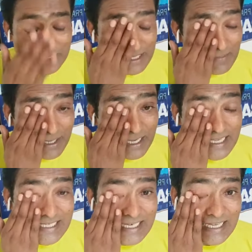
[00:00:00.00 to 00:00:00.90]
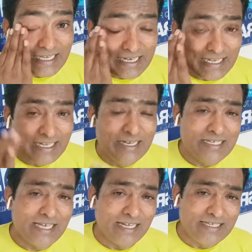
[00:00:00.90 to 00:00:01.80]
पत्नी में कैसर के घर की
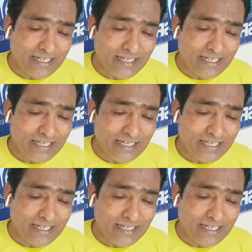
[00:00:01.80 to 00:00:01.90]
कलीसिया का